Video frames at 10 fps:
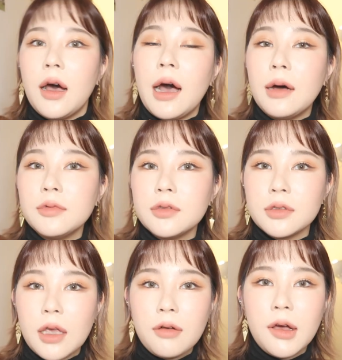아무
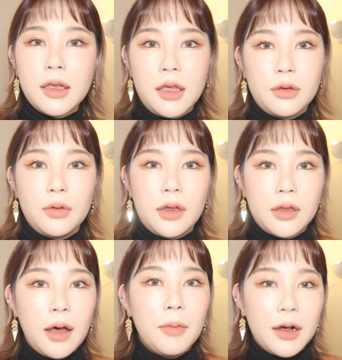상황에서나
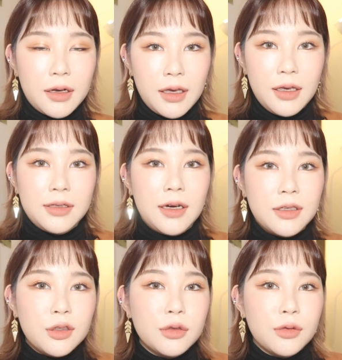다 맞게 잘
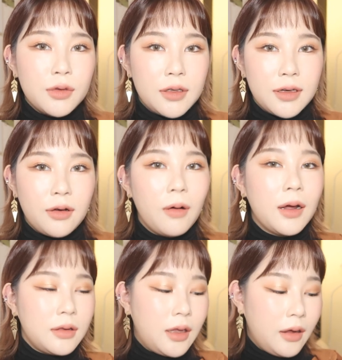쓸 수 있는 것
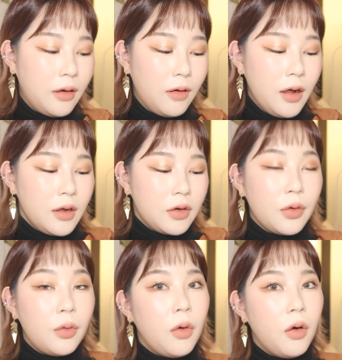같아요.
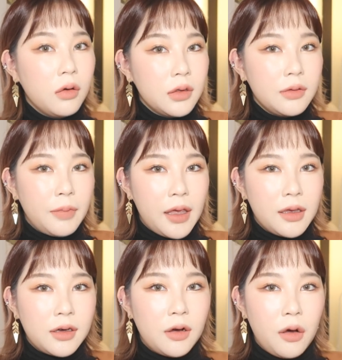그리고 어느
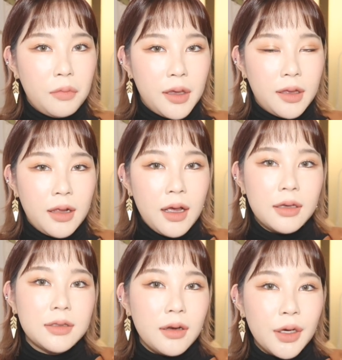
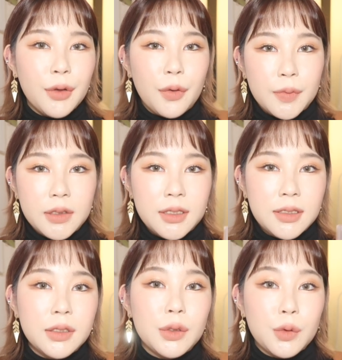메이크업이나 상관없이
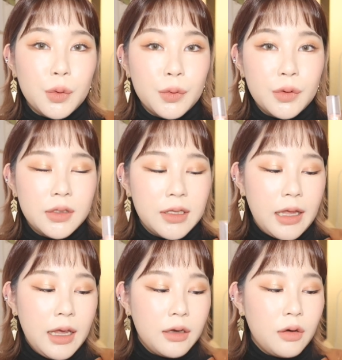쓰기 좋은
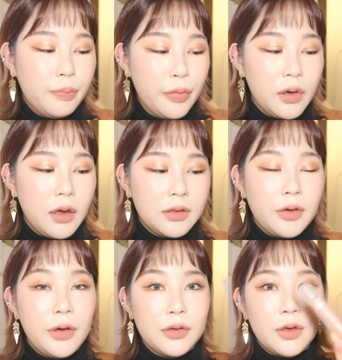그런
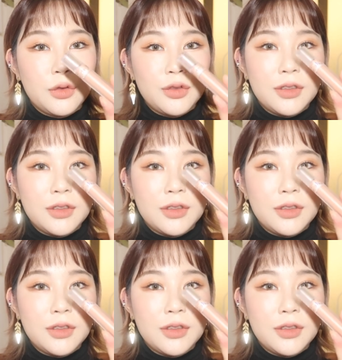블러셔여서